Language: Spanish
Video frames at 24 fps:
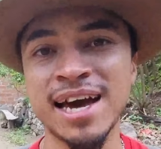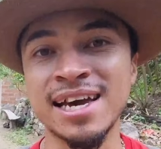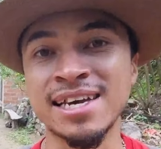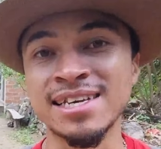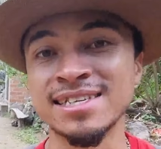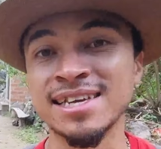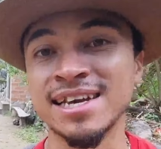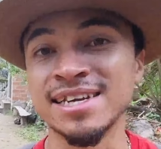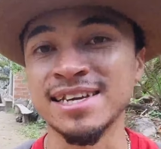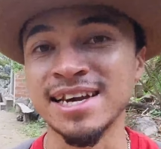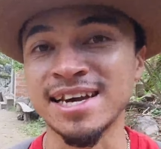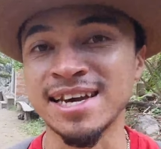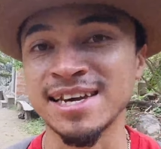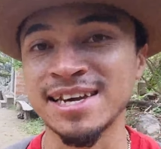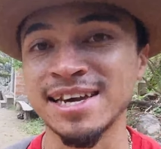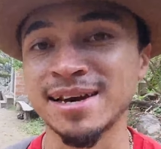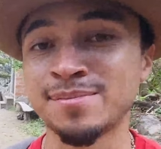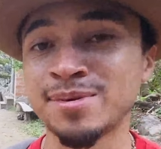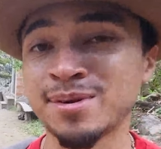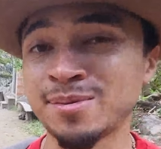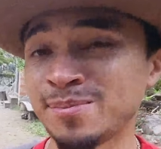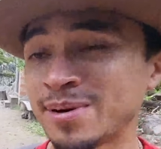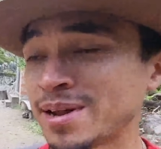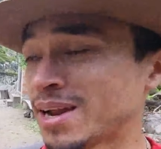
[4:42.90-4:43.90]
ahí está Jackie ya
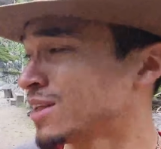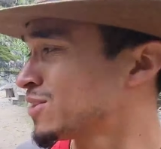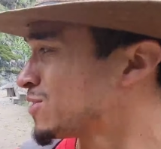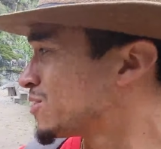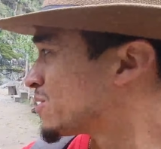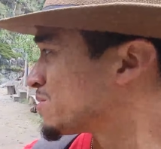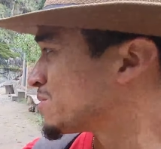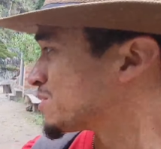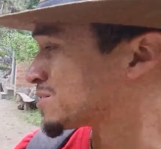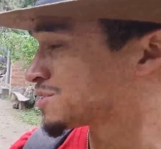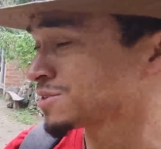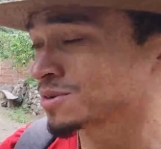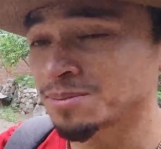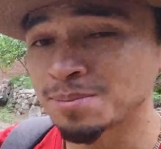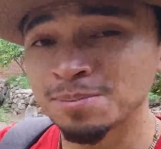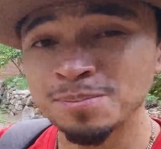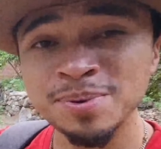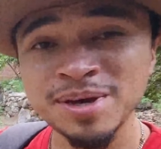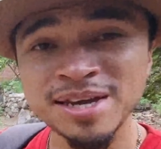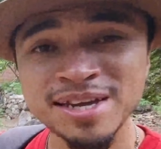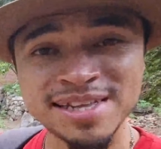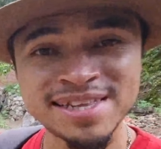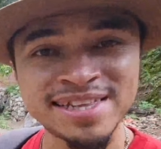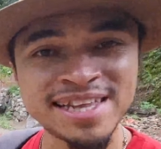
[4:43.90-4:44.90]
preparando nuestro
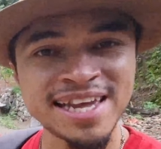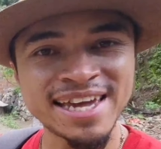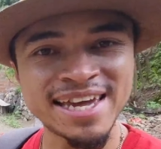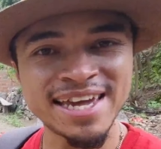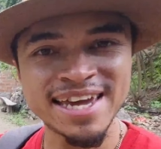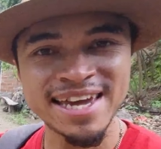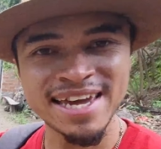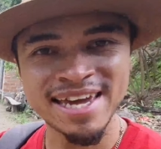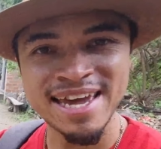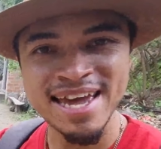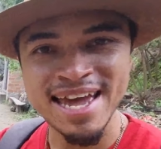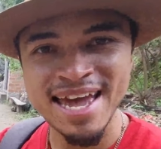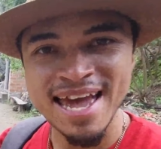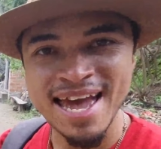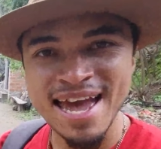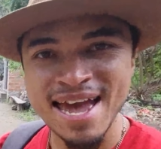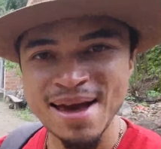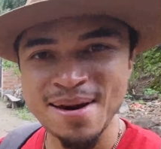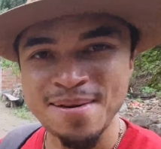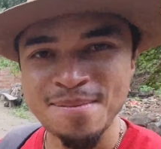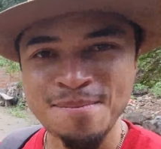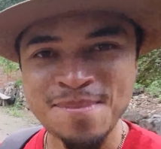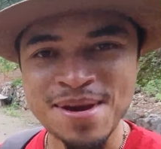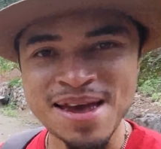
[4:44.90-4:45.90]
picnic
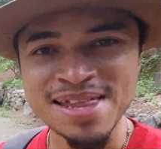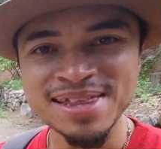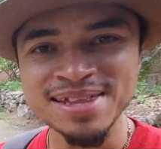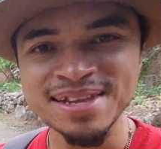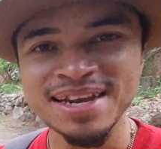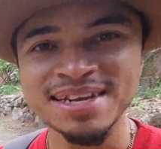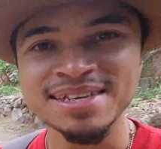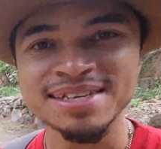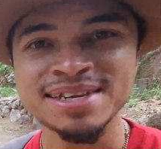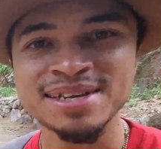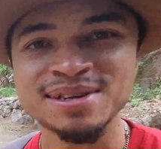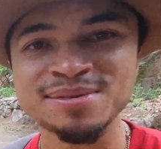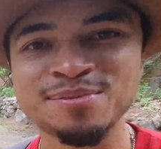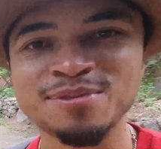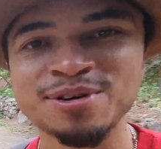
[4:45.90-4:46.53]
mientras les